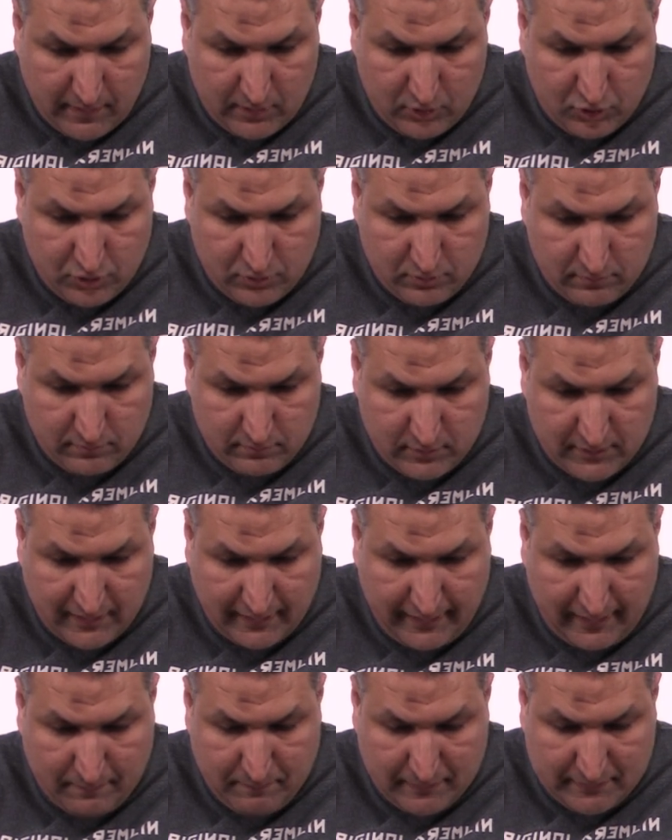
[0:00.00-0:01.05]
معلش
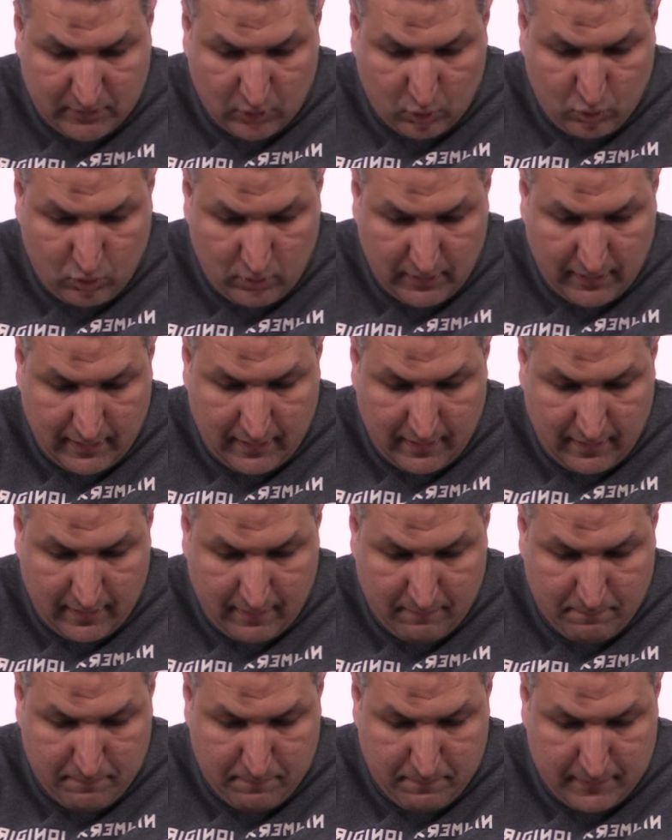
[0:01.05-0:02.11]
سريعا بس اهو
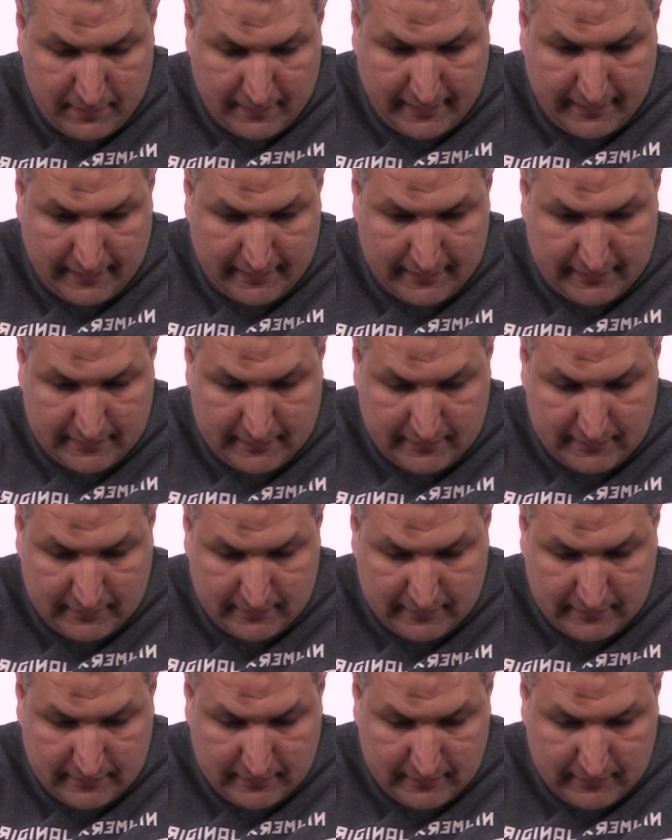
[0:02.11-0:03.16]
الابعاد
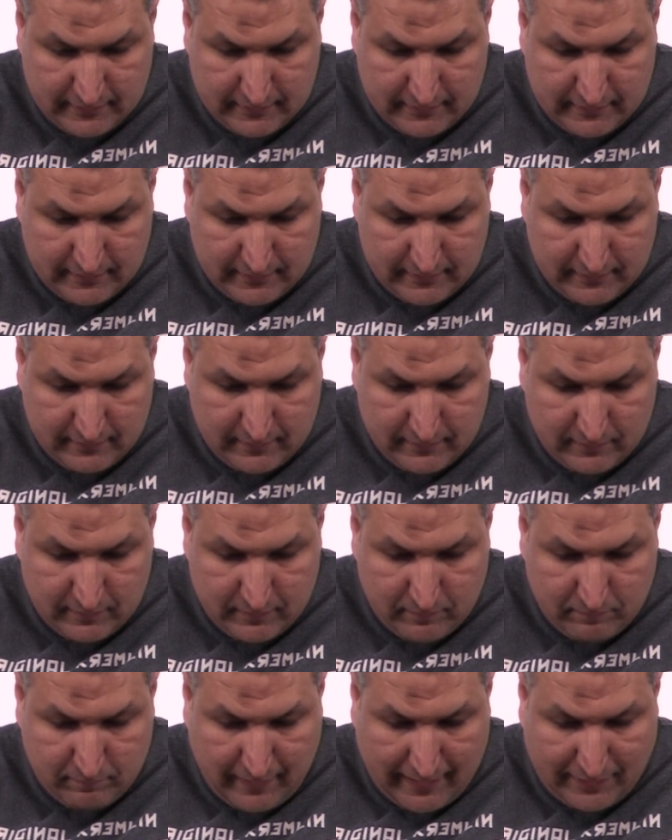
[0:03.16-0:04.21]

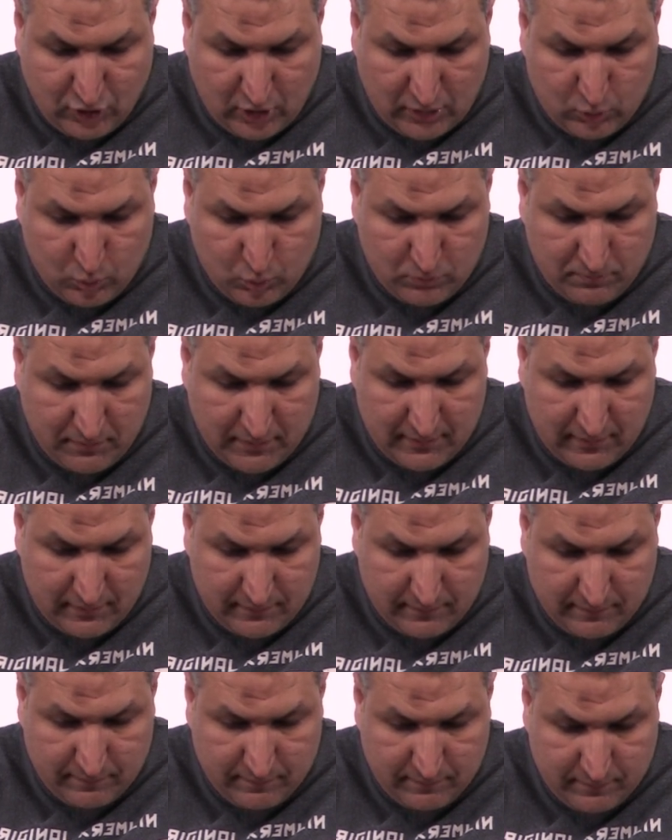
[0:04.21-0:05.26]
مع شلتون مثلا
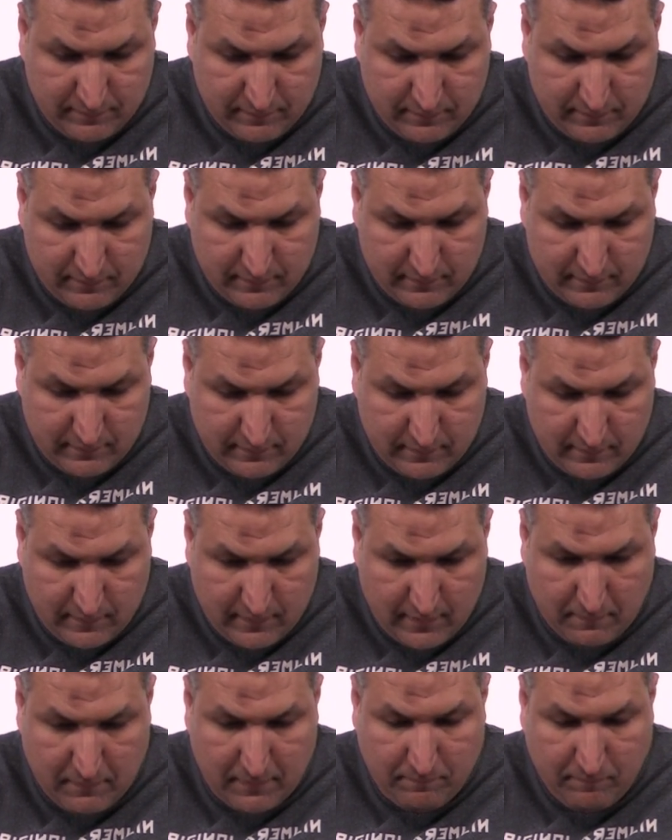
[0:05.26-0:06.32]

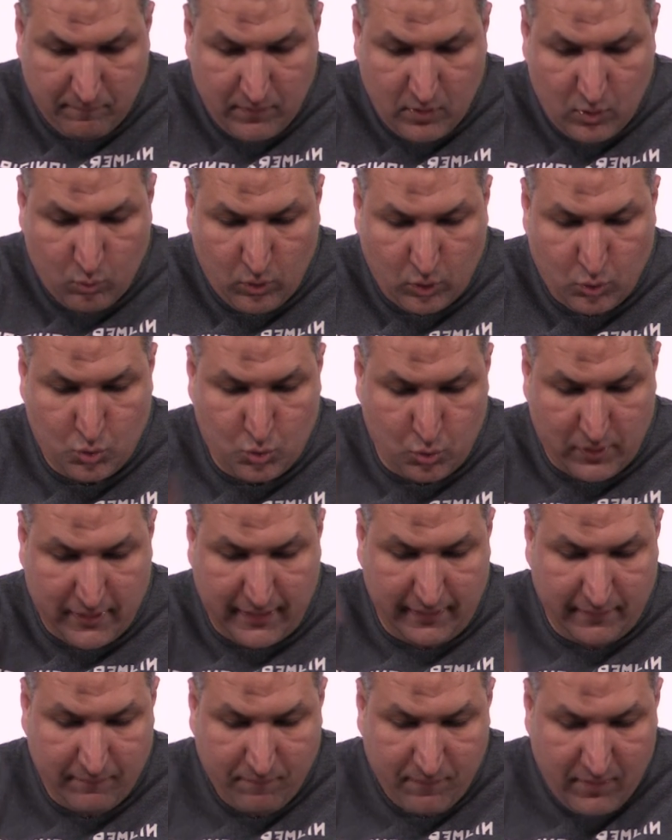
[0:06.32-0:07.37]
تمام وادوس
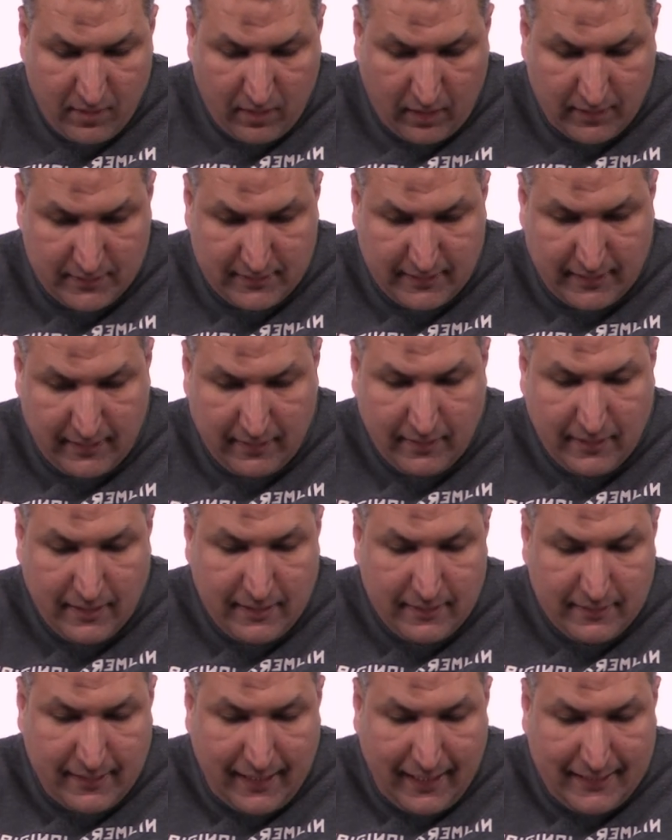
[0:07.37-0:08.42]
اوكي خلاص كده
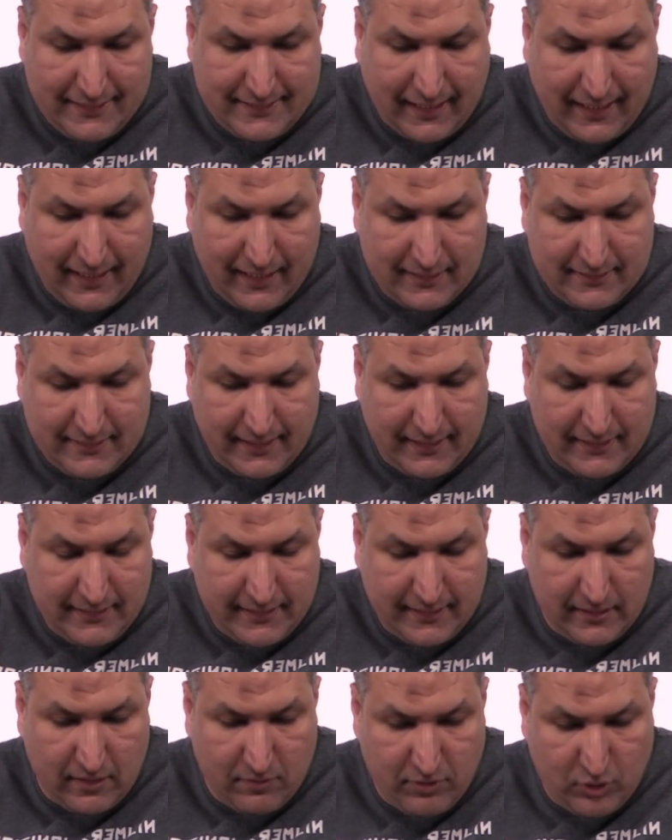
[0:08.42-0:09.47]
نقلت على التاني
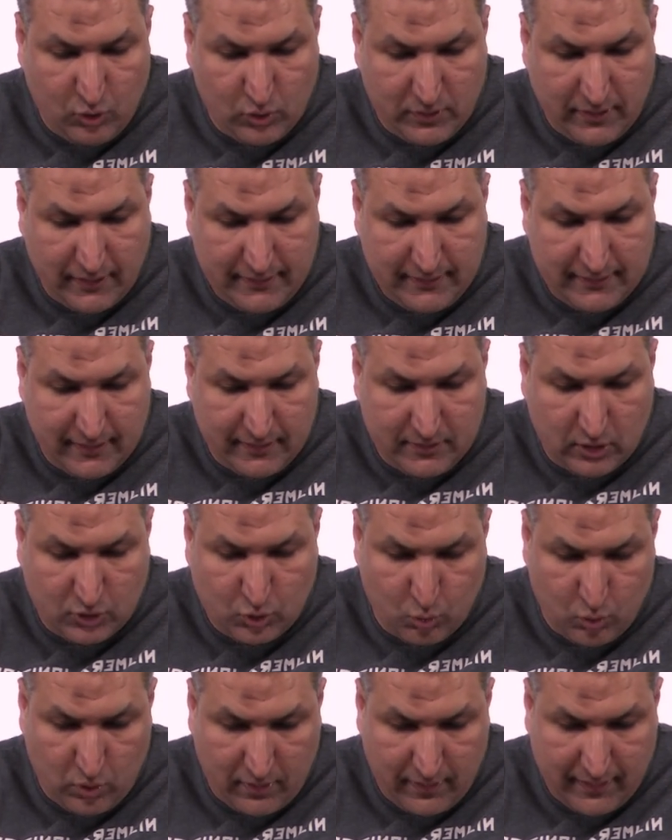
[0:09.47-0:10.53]
كده الفيديو تاني ده ده
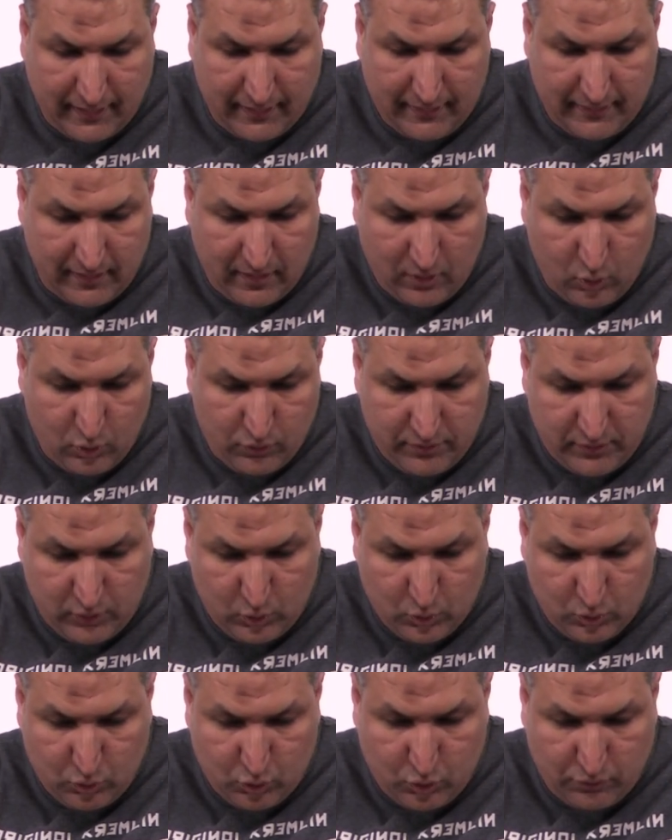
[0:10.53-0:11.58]
صوره خلينا ناخد
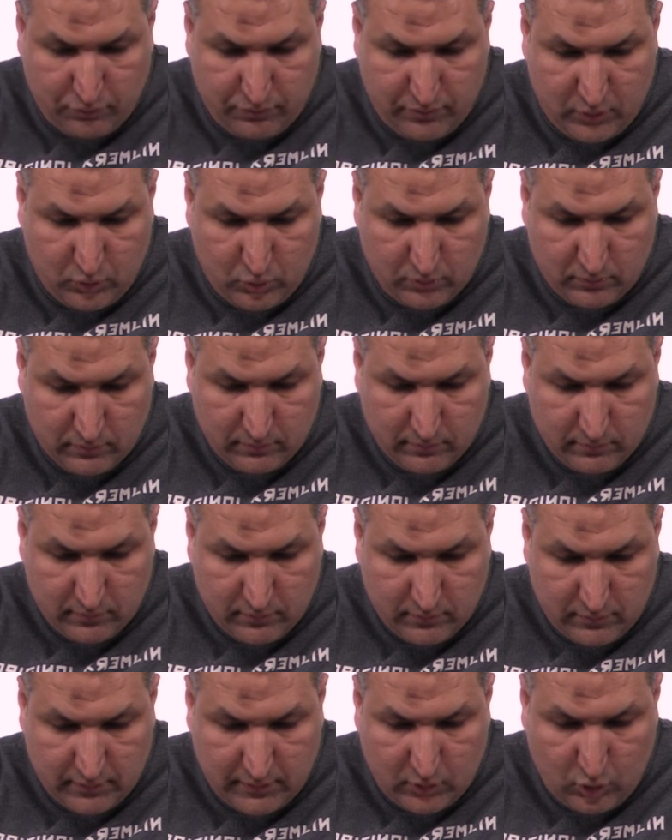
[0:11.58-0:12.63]
فيديو نشوف فيديو
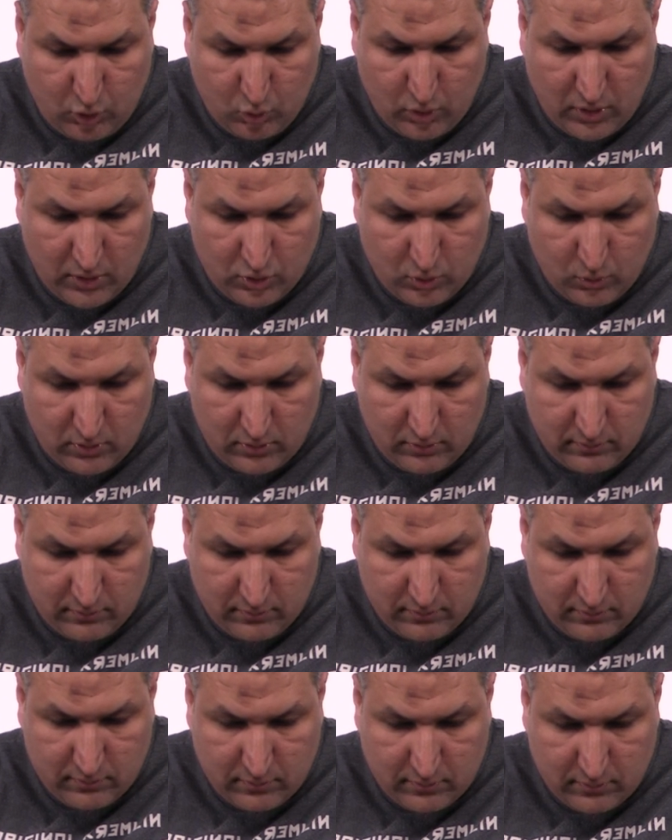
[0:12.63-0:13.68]
فين دي كلها صور
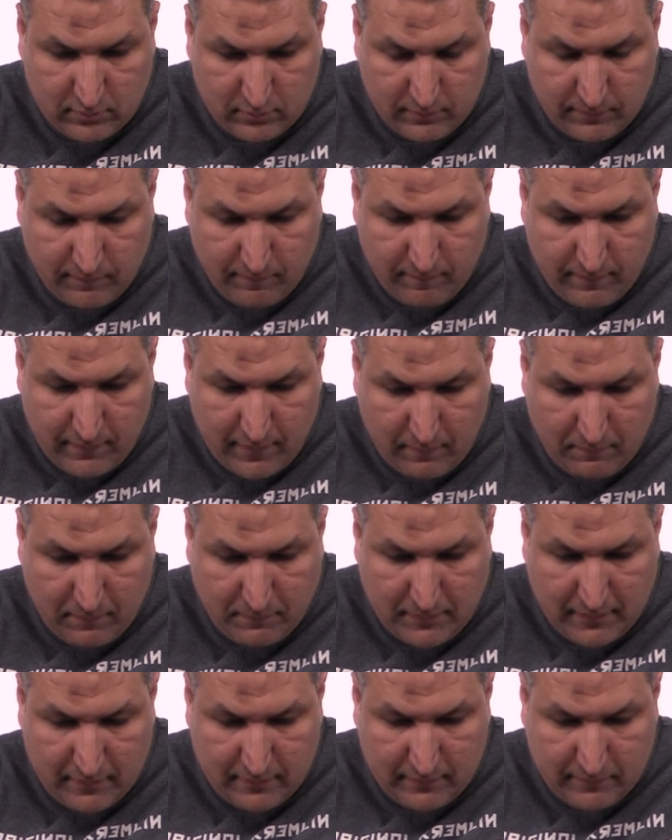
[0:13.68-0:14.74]

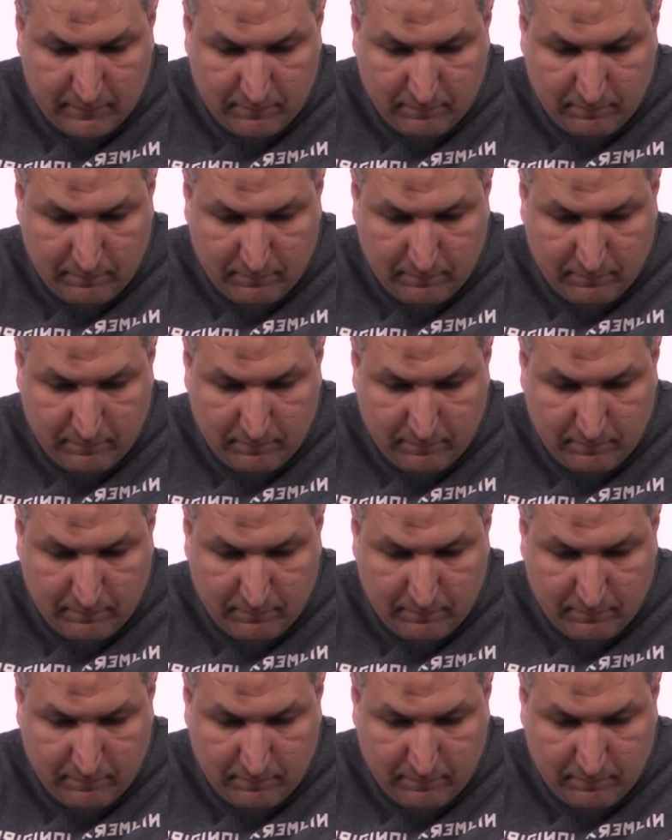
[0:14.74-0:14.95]
تمام كده